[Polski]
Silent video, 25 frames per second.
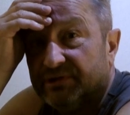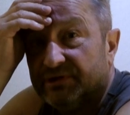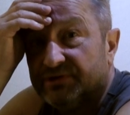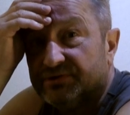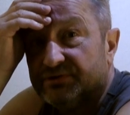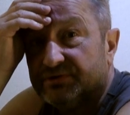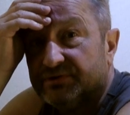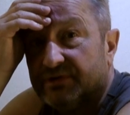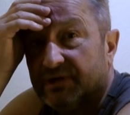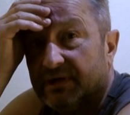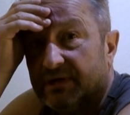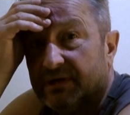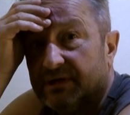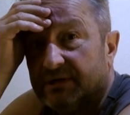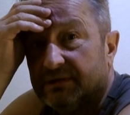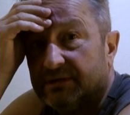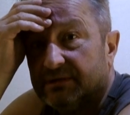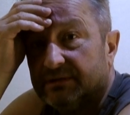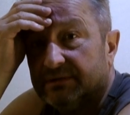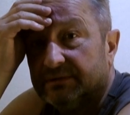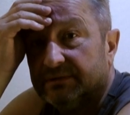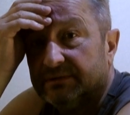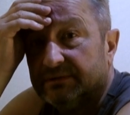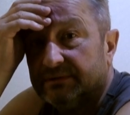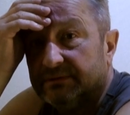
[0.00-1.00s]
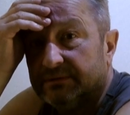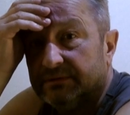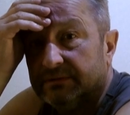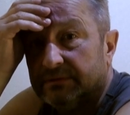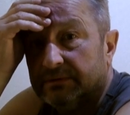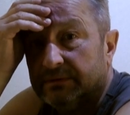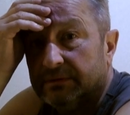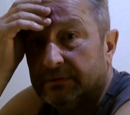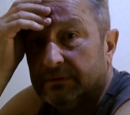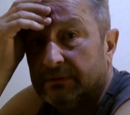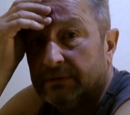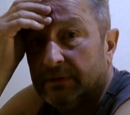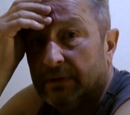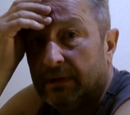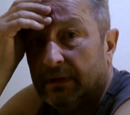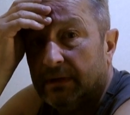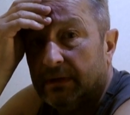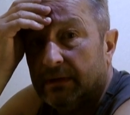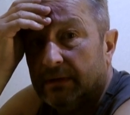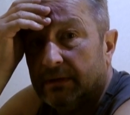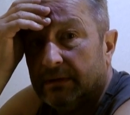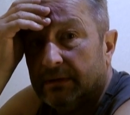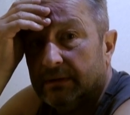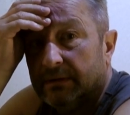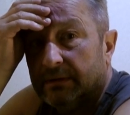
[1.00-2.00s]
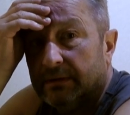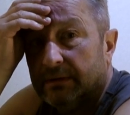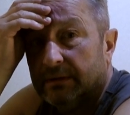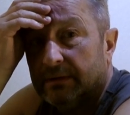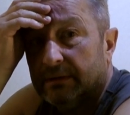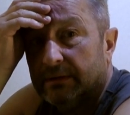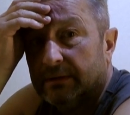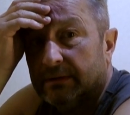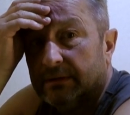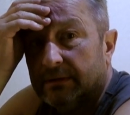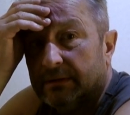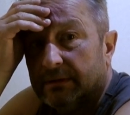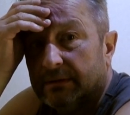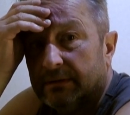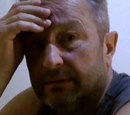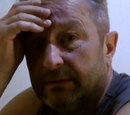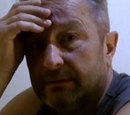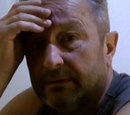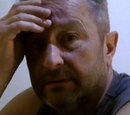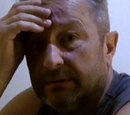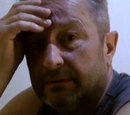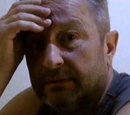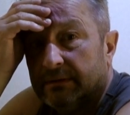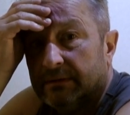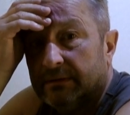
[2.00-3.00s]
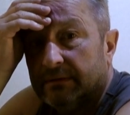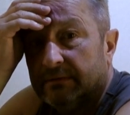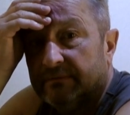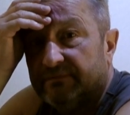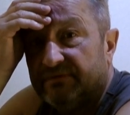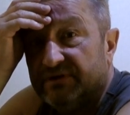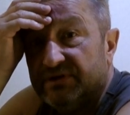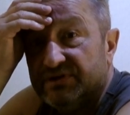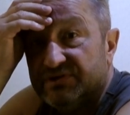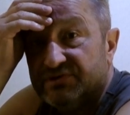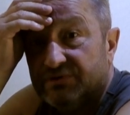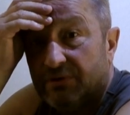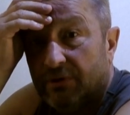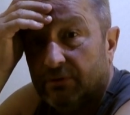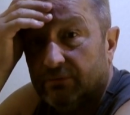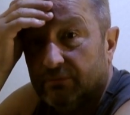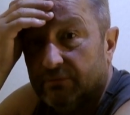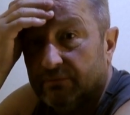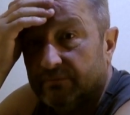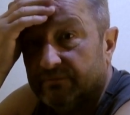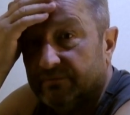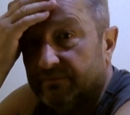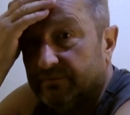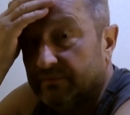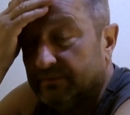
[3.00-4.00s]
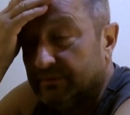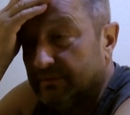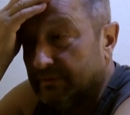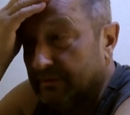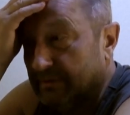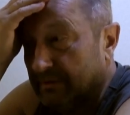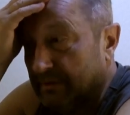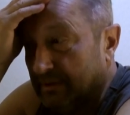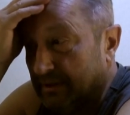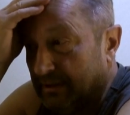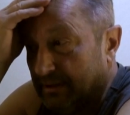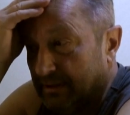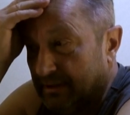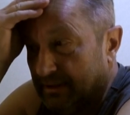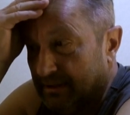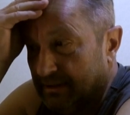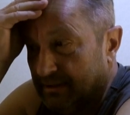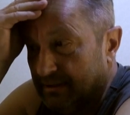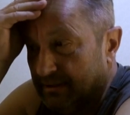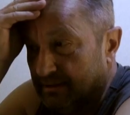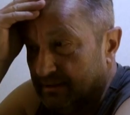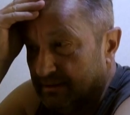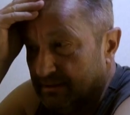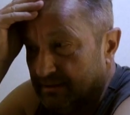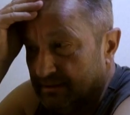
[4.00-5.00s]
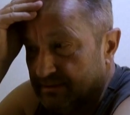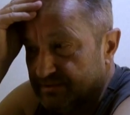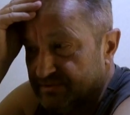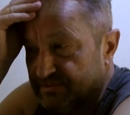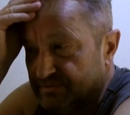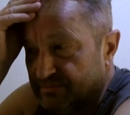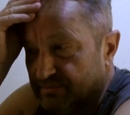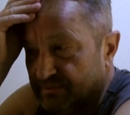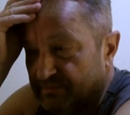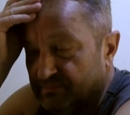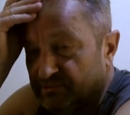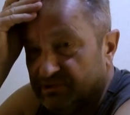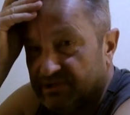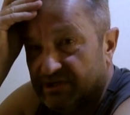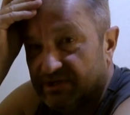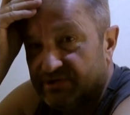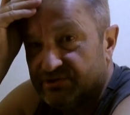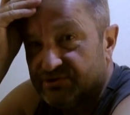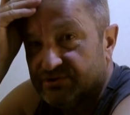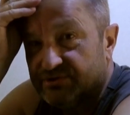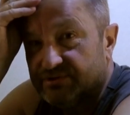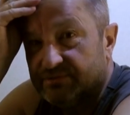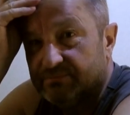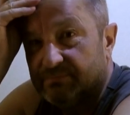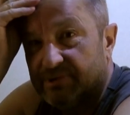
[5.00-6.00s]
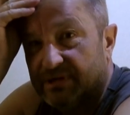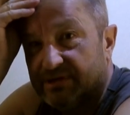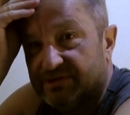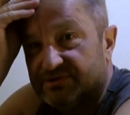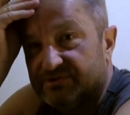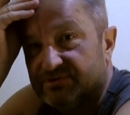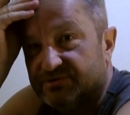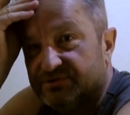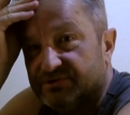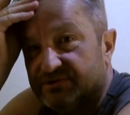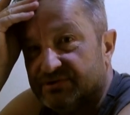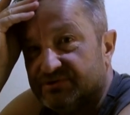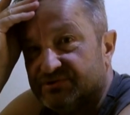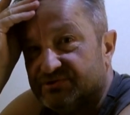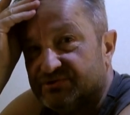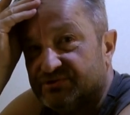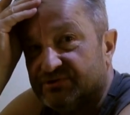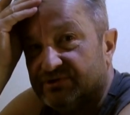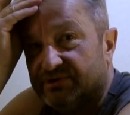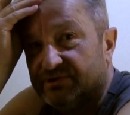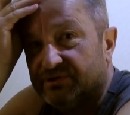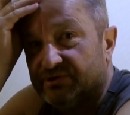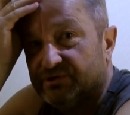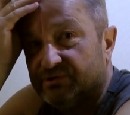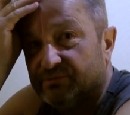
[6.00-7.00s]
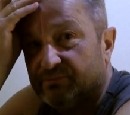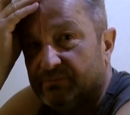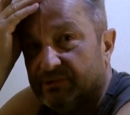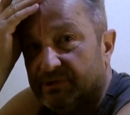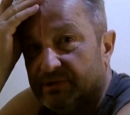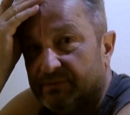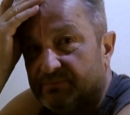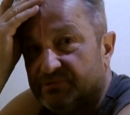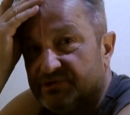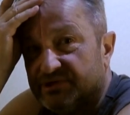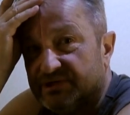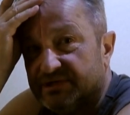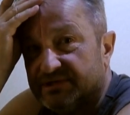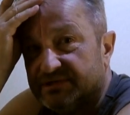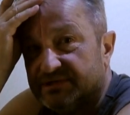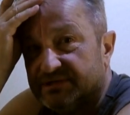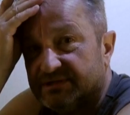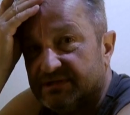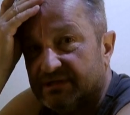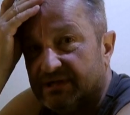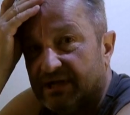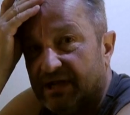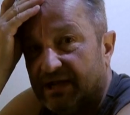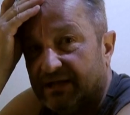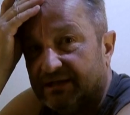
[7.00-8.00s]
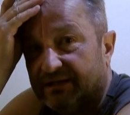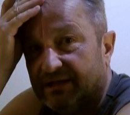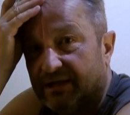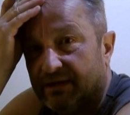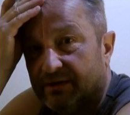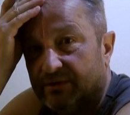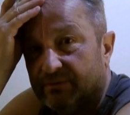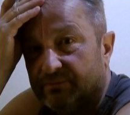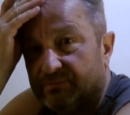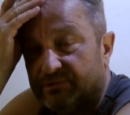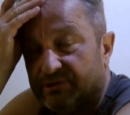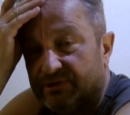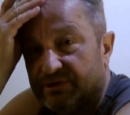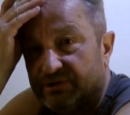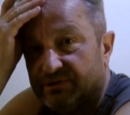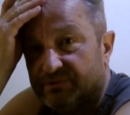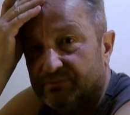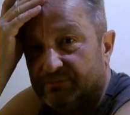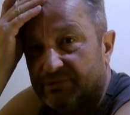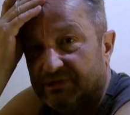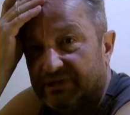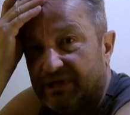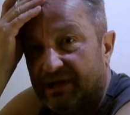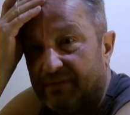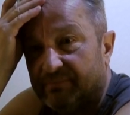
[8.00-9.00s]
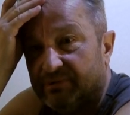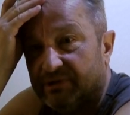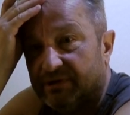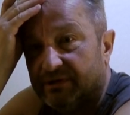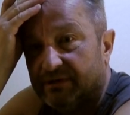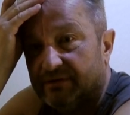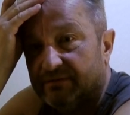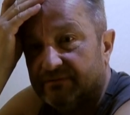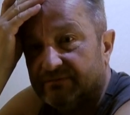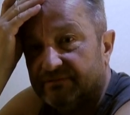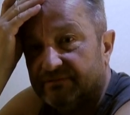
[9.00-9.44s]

też tak y, e, Flintstonów, e, z którymi też bardzo się zżyliśmy przez lata. Robiliśmy dubbing